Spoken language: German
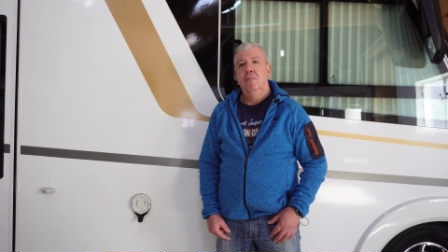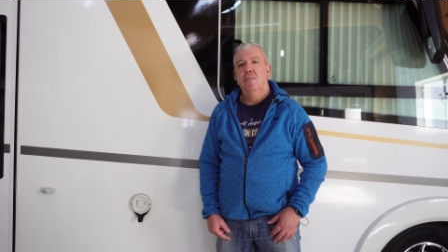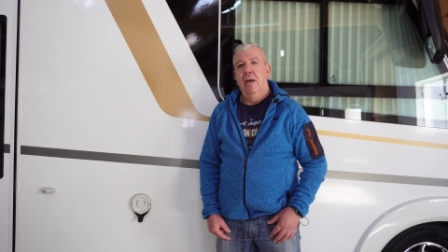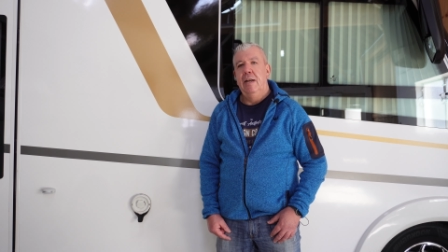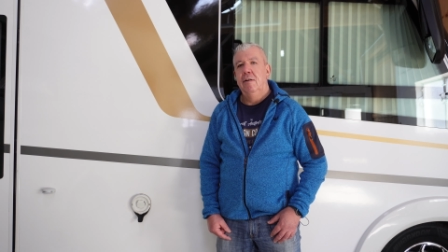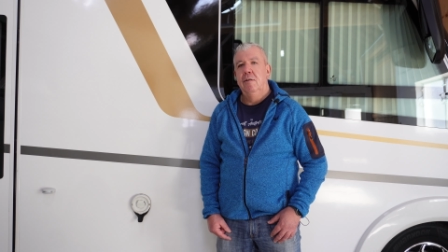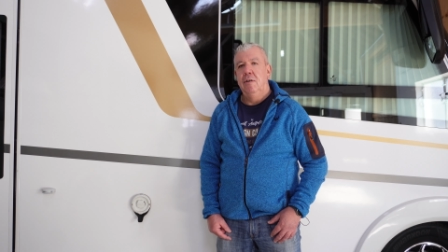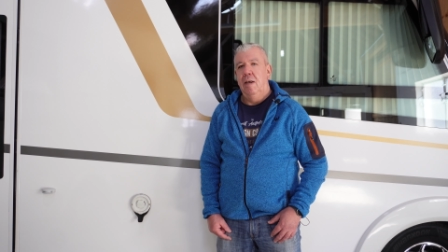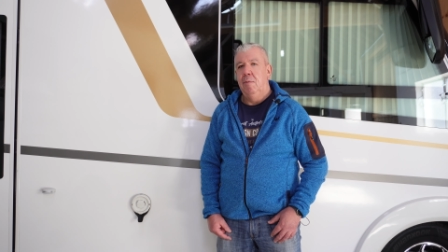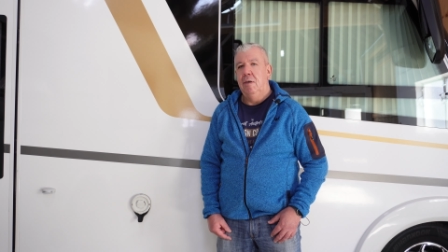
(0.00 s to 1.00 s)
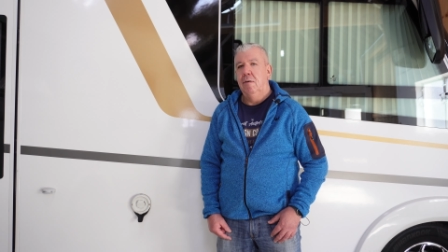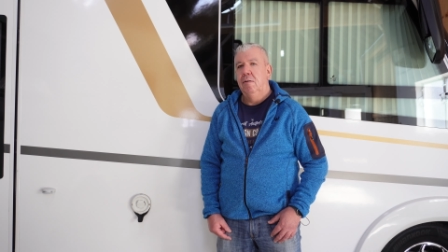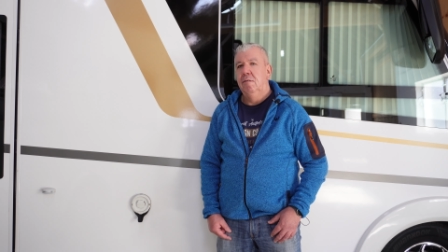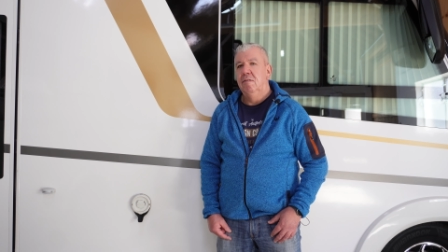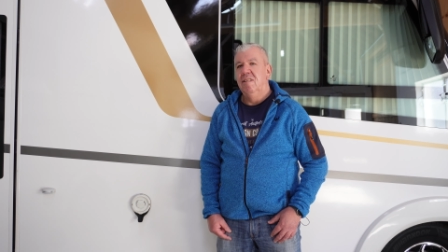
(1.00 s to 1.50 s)
Wenn nämlich
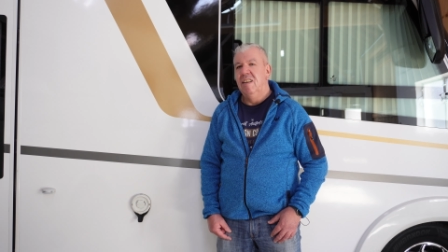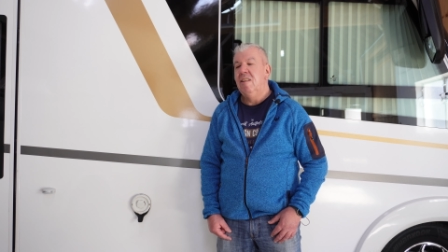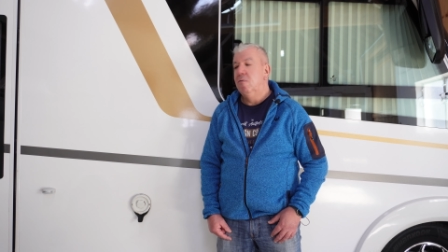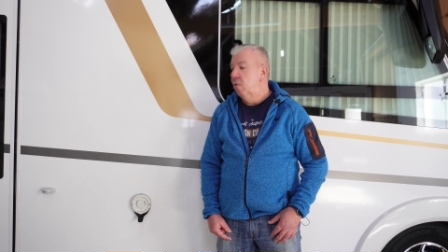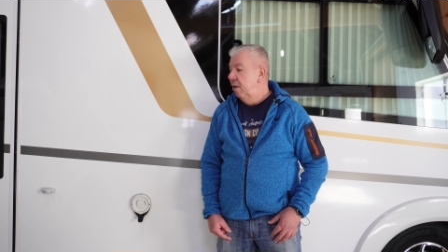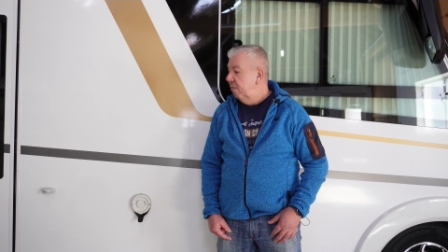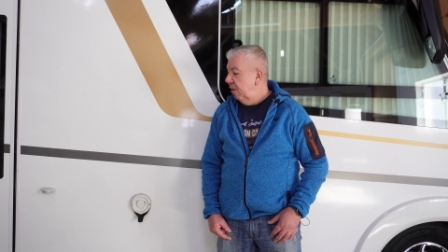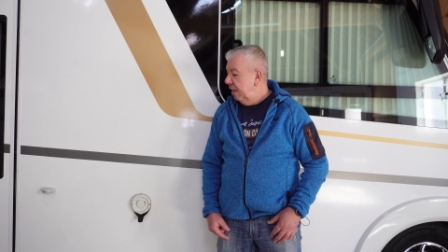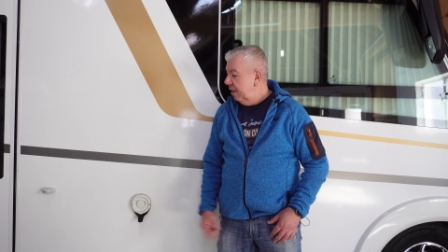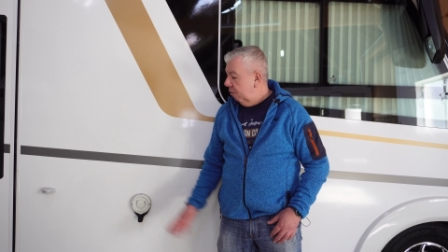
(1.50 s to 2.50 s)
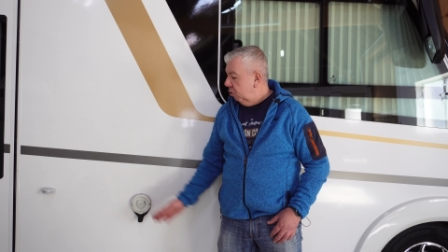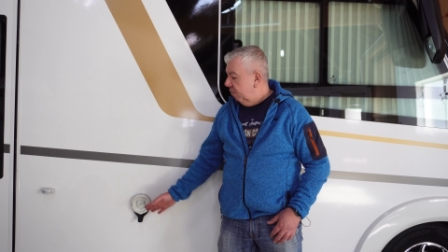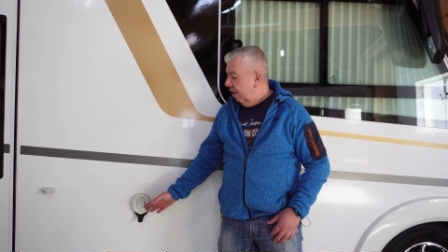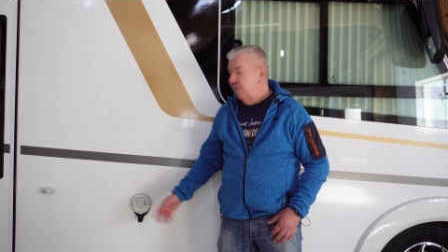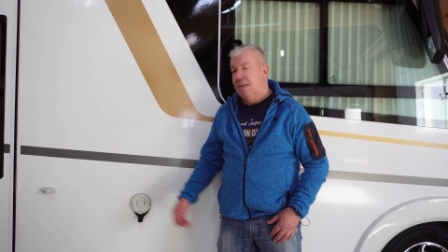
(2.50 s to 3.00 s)
nicht, würde ich es vielleicht
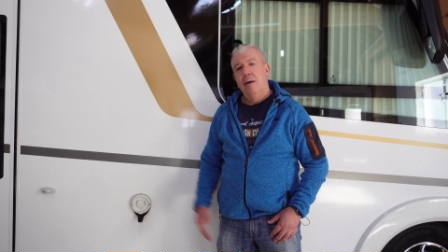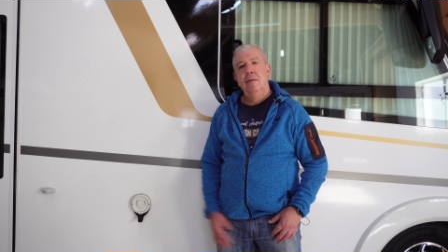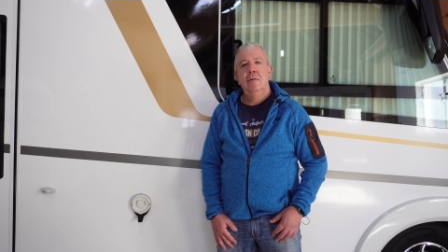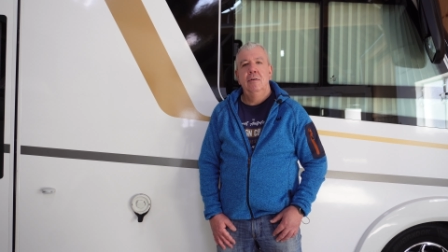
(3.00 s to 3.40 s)
tauschen, weil wir